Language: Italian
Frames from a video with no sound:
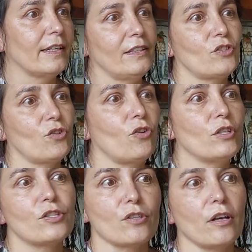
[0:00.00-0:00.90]
che ne so,
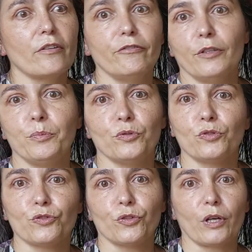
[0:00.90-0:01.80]
il surf
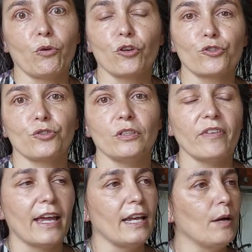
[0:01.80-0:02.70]
piuttosto che un corso di
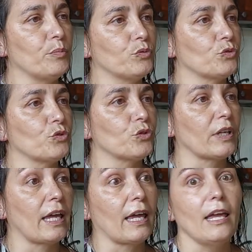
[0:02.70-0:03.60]
vela, piuttosto
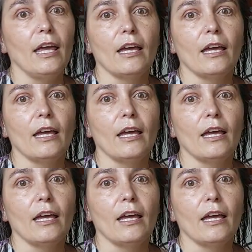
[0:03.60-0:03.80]
che...